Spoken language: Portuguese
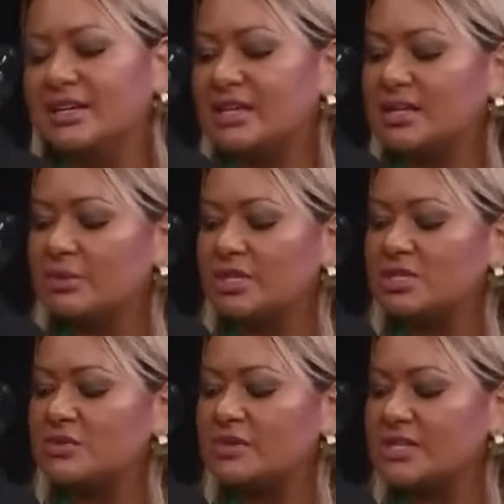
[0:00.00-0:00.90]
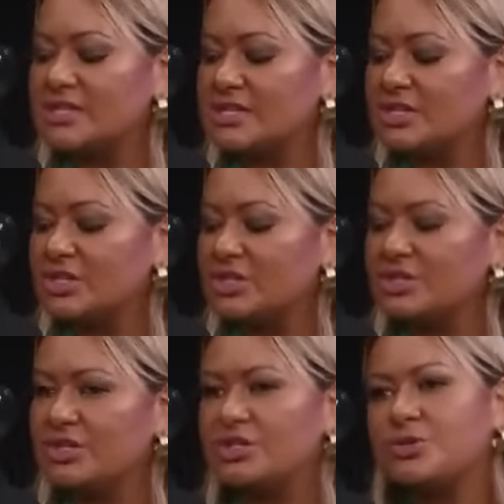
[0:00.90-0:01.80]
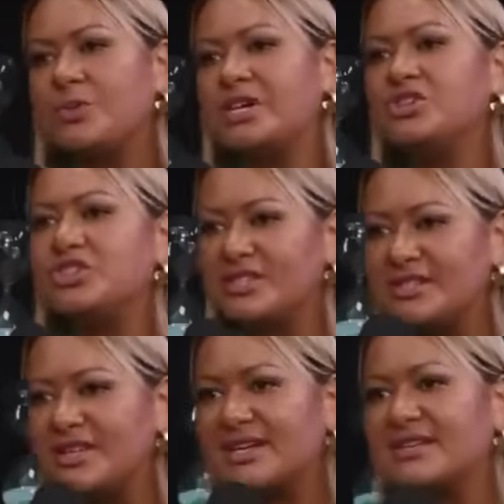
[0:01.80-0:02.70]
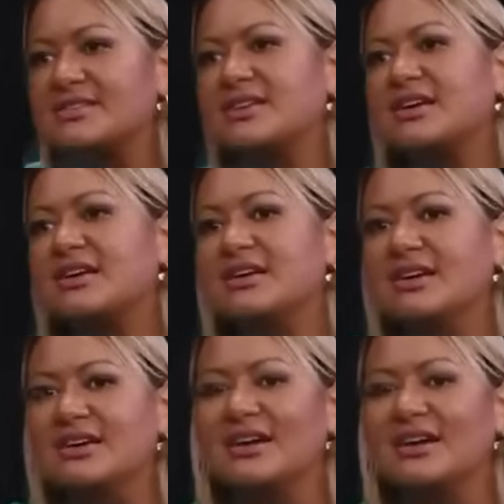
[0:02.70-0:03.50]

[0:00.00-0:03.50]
E que muitas vezes a gente desperdiça essa